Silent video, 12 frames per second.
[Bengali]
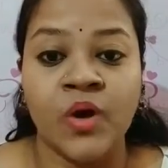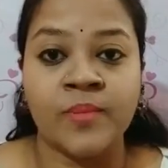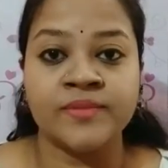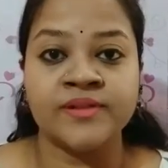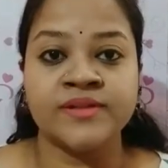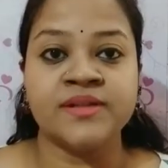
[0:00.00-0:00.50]

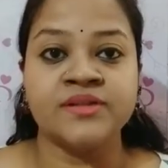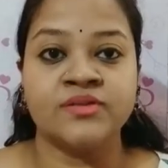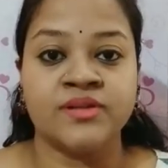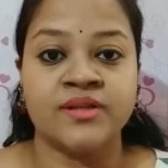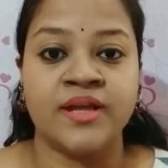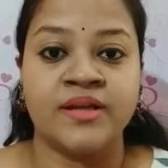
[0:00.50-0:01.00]
অমৃতা
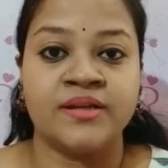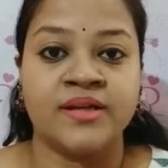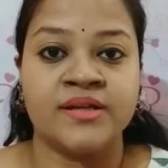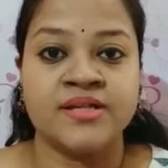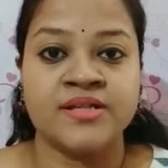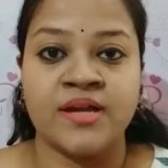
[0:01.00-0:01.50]
যদি থেকে
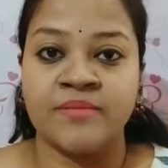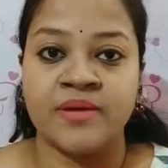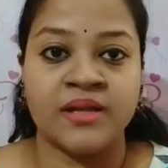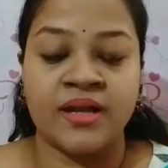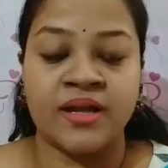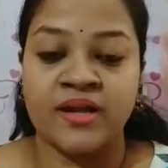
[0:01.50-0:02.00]
থাকিস আমার
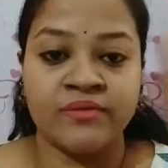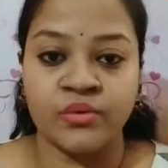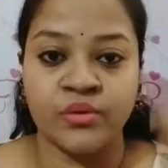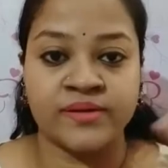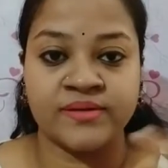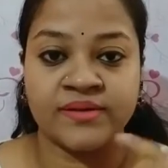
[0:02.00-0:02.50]
এখানে
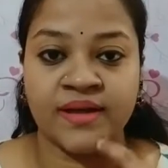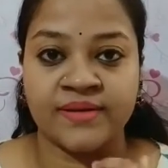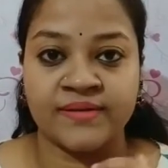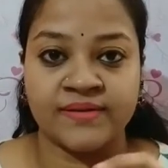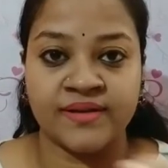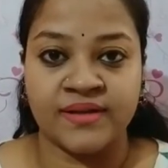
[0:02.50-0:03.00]
ভিউ আজকে
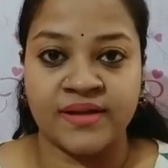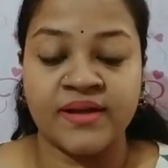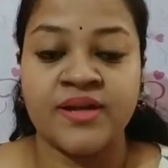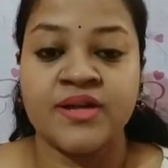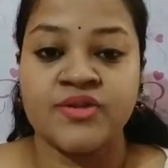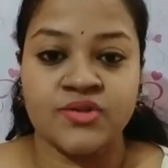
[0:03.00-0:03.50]
আসছে না
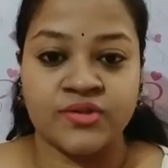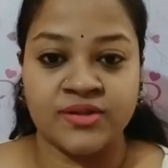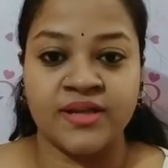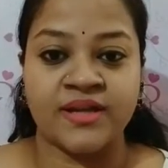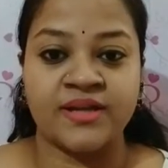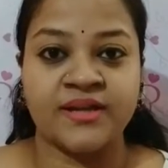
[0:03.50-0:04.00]
যদি
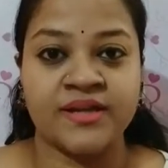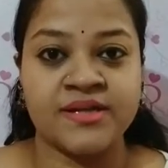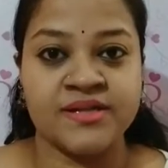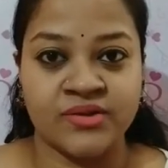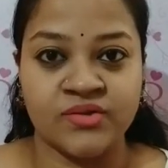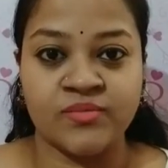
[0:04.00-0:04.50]
থেকে
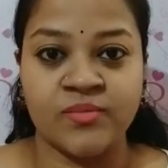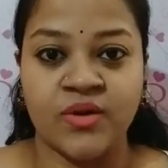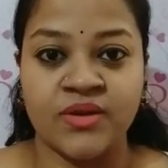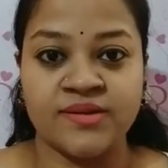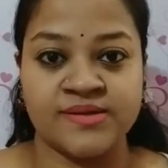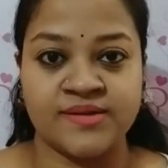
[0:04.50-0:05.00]
থাকিস একটু
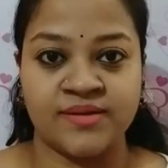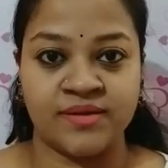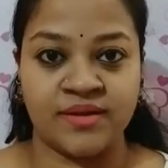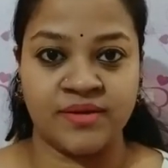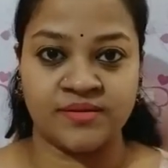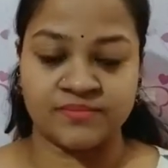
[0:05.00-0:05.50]
বল যে
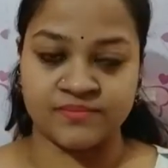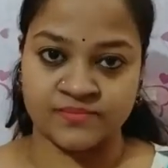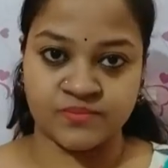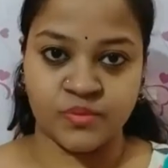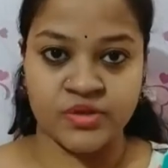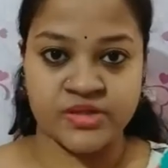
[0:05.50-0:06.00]

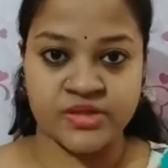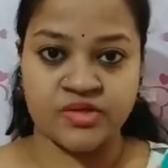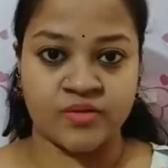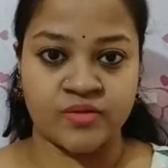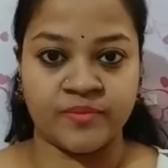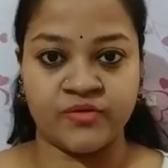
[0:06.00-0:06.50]
পরিষ্কার
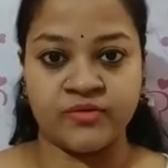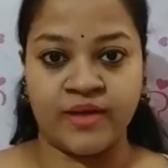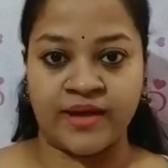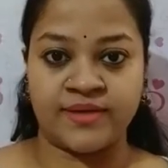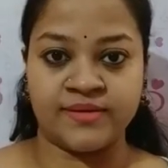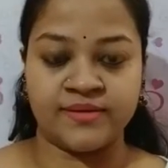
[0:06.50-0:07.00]
সবকিছু
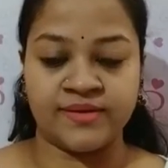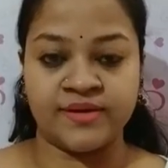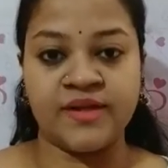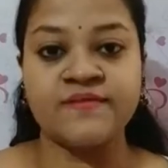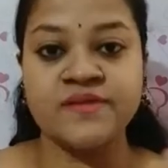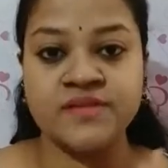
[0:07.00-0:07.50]
দেখা যাচ্ছে
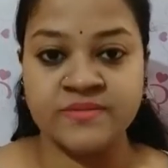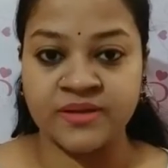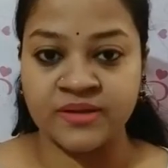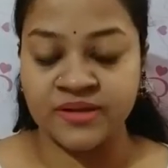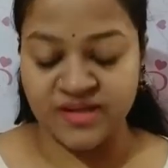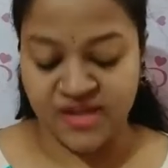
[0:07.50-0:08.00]
কিনা ভিজিবল
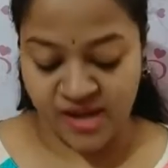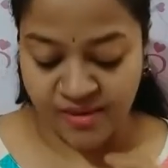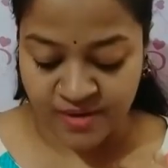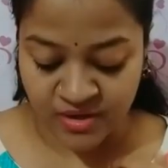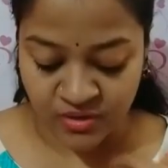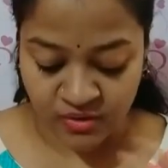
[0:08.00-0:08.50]
কিনা
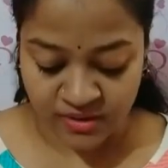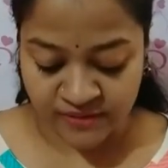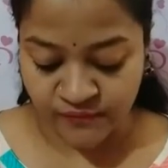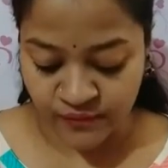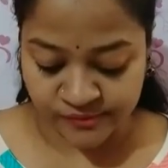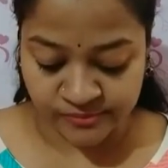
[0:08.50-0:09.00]
আমার গলার
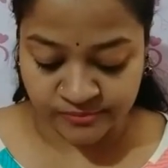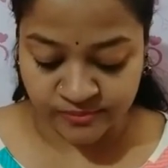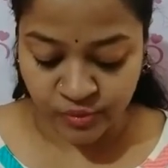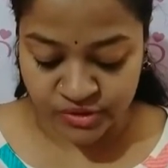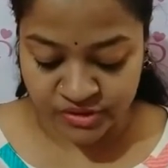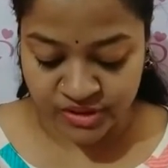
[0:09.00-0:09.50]
ভয়েস
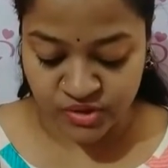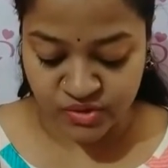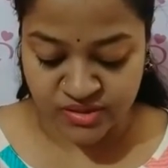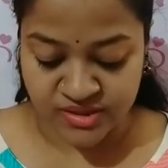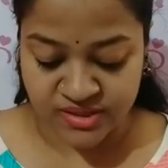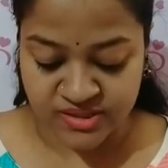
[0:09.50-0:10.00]
পরিষ্কার
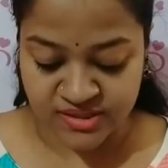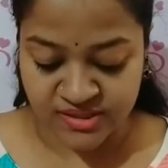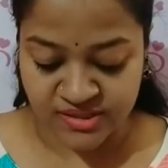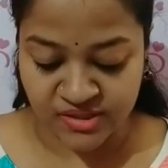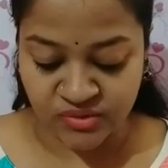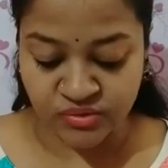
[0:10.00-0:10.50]
শোনা যাচ্ছে
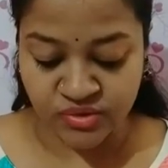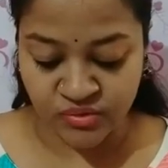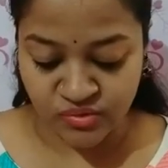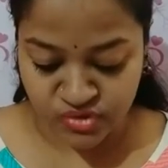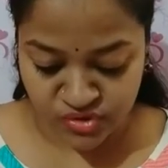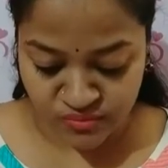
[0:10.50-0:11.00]
কিনা কোথাও
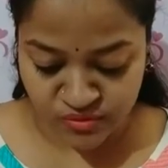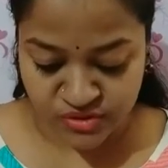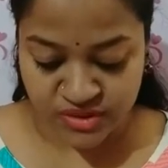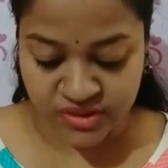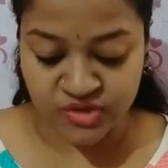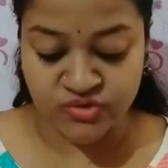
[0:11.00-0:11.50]
কোনো
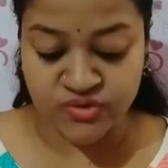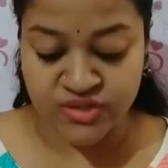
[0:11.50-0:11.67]
সমস্যা কিছু